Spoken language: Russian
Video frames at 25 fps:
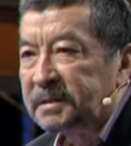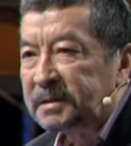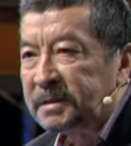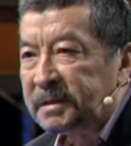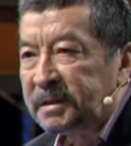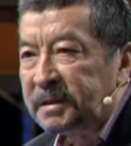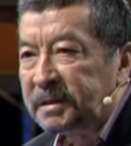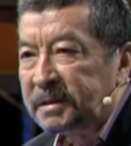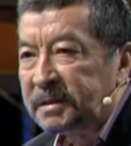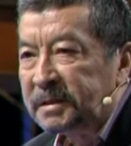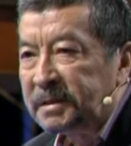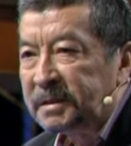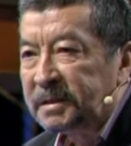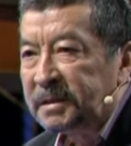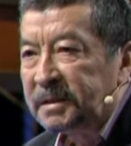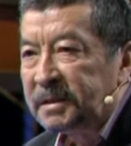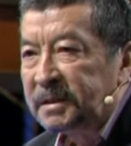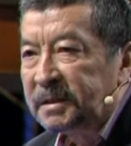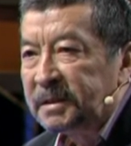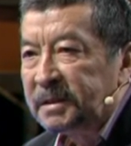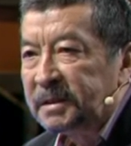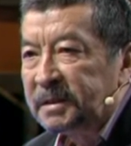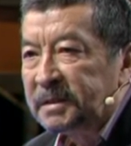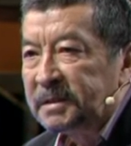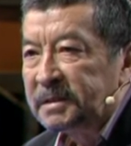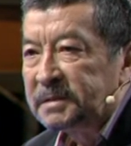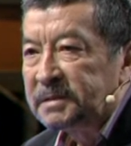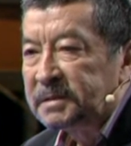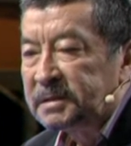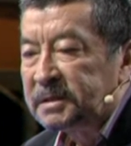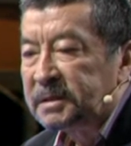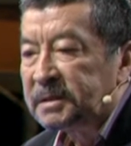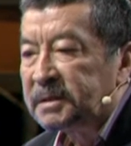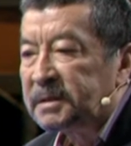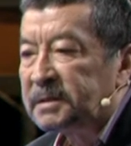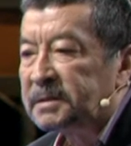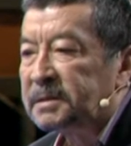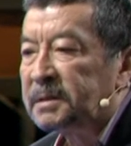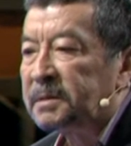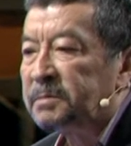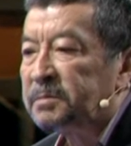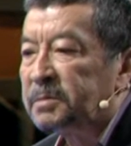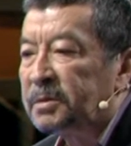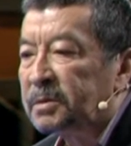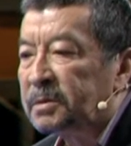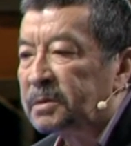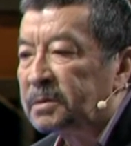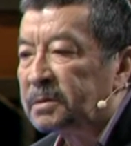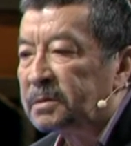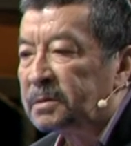дней с Чингизом
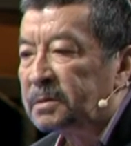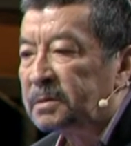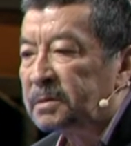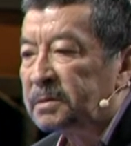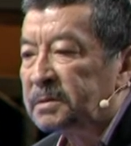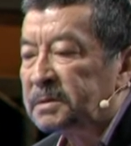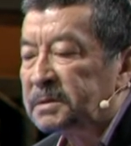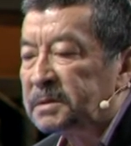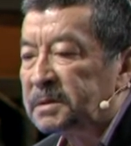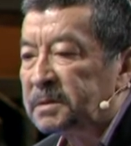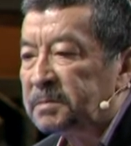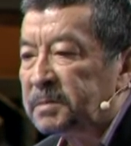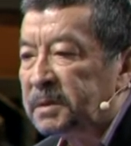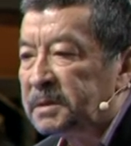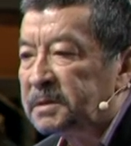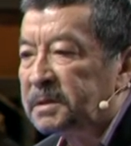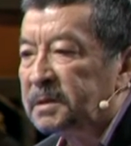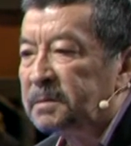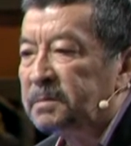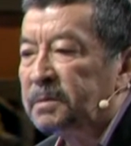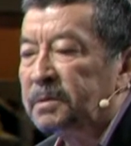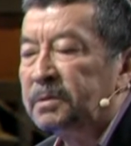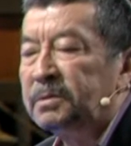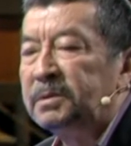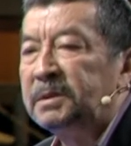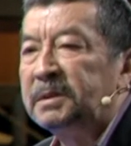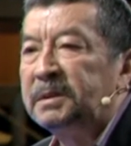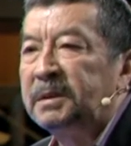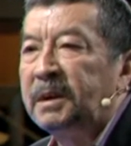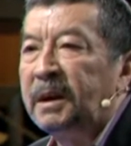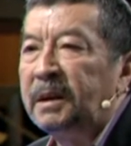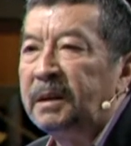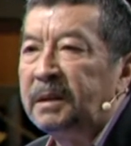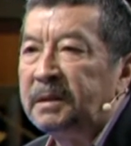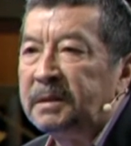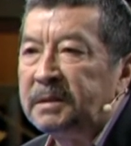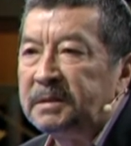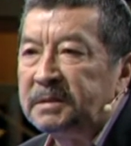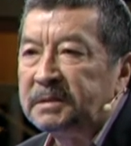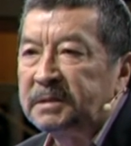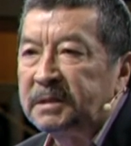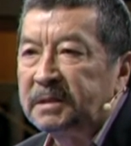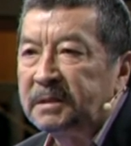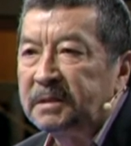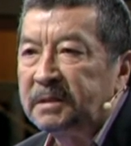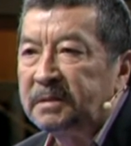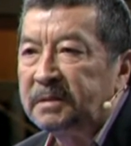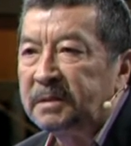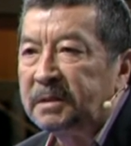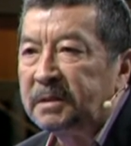Тирокуловичем. Это был уникальный
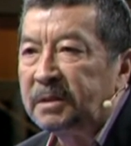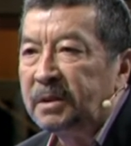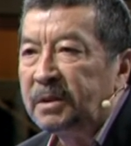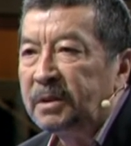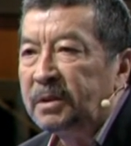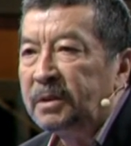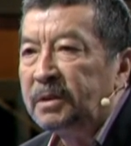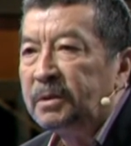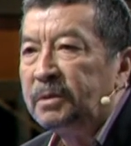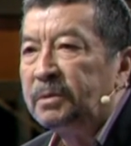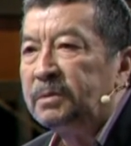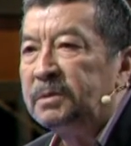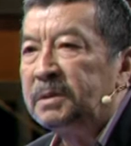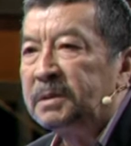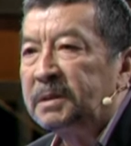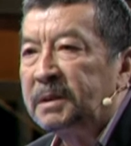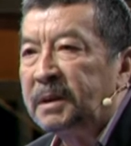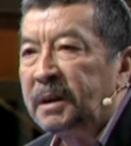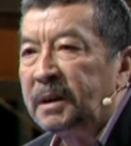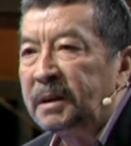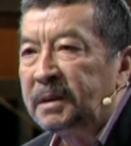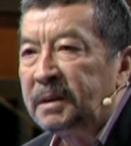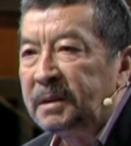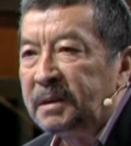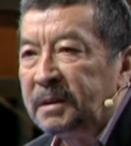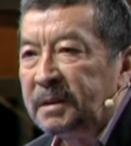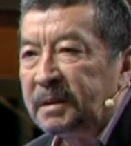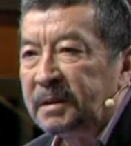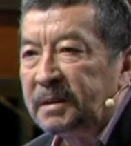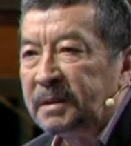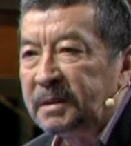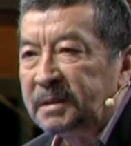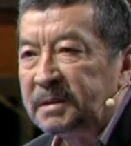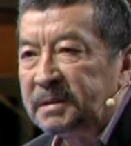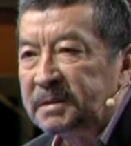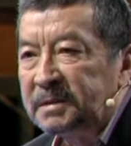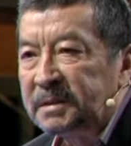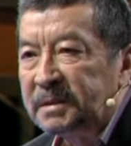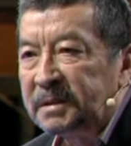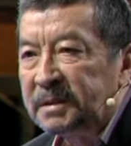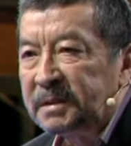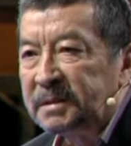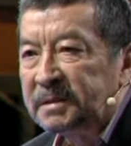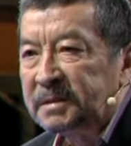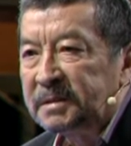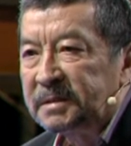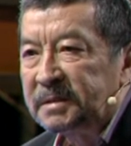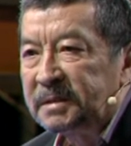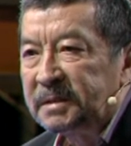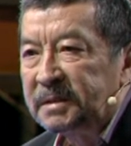человек, уникальная
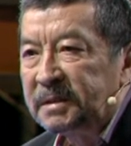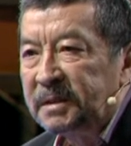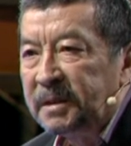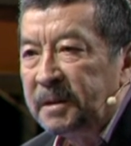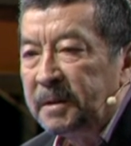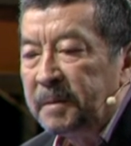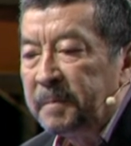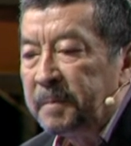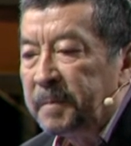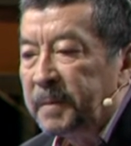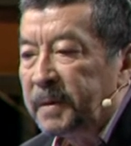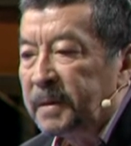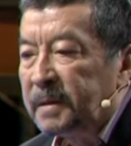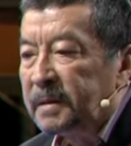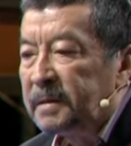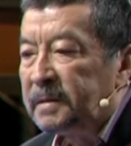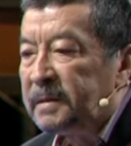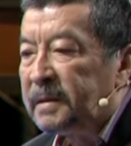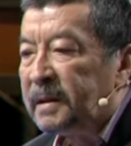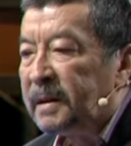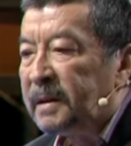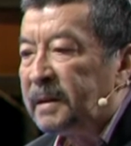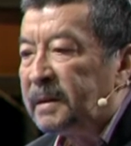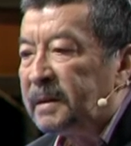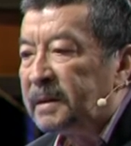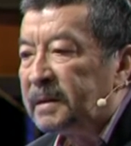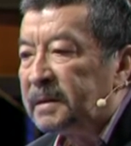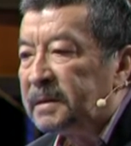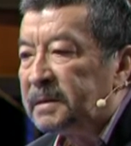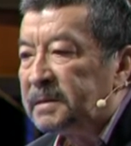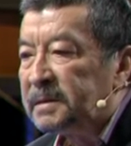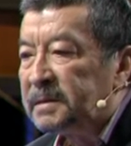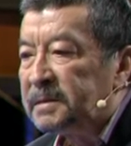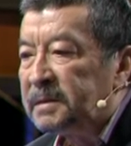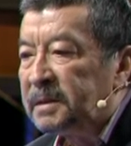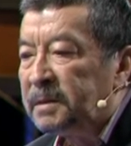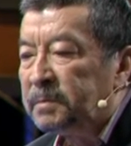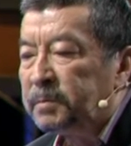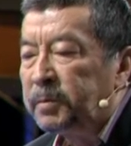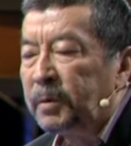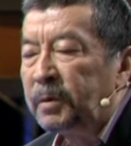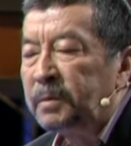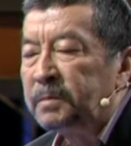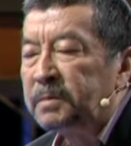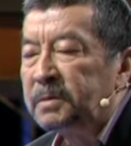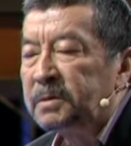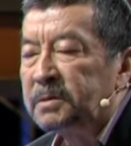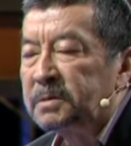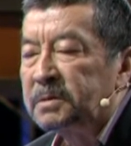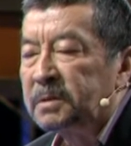личность. Я не
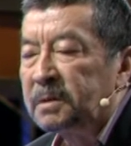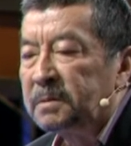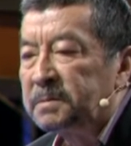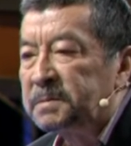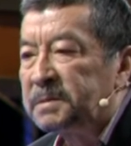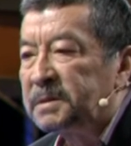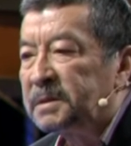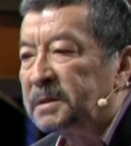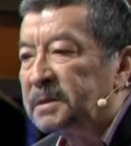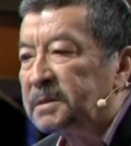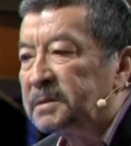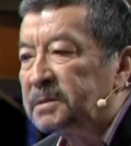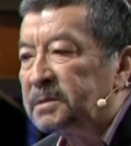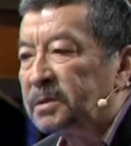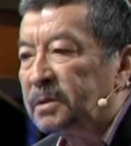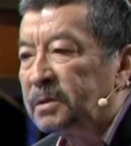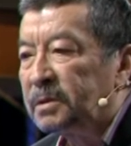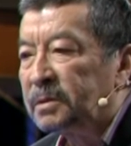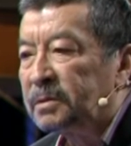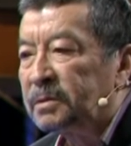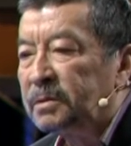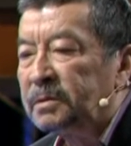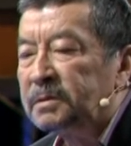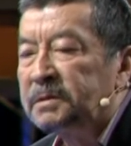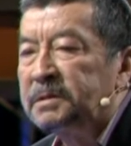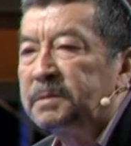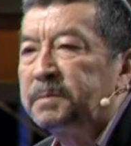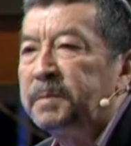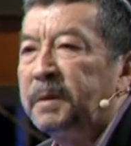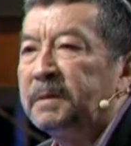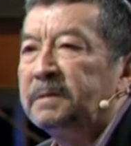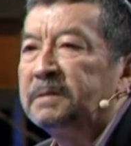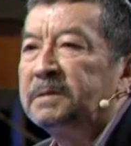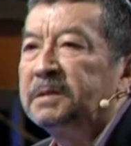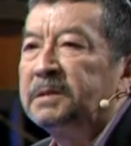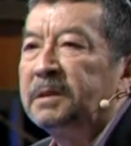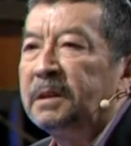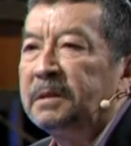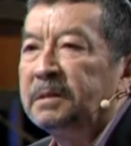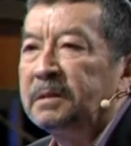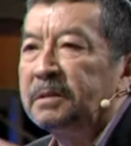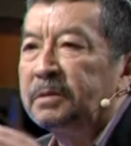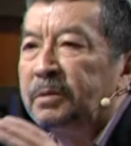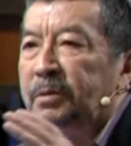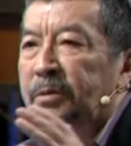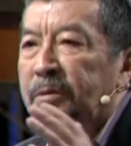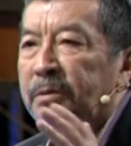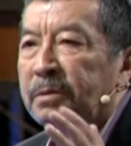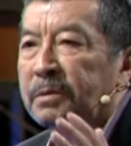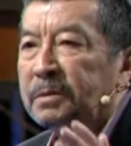помню, чтобы Чингиз Тирокулович повышал
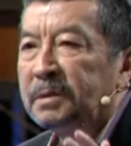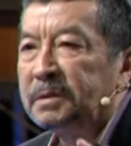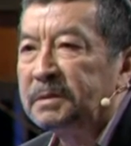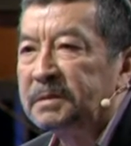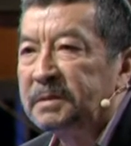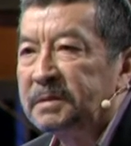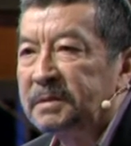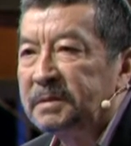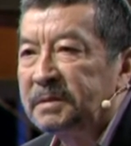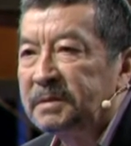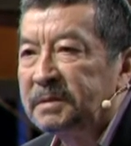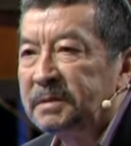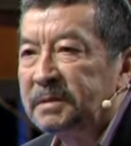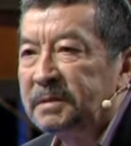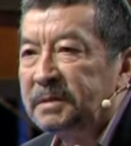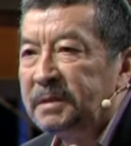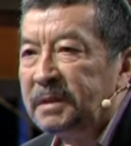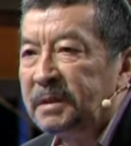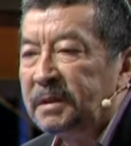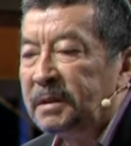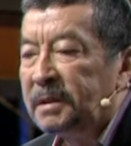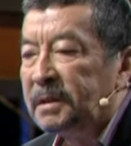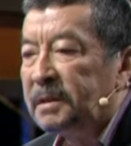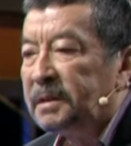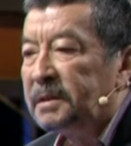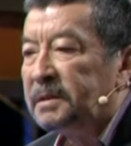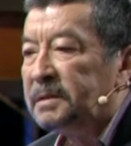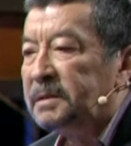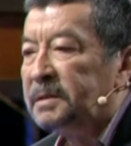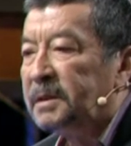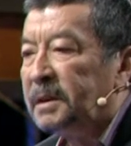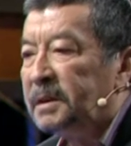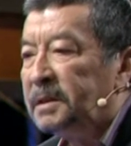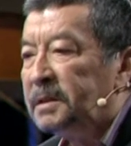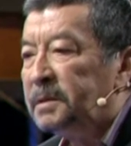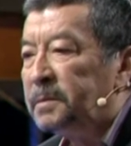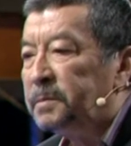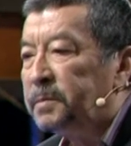голос. Я не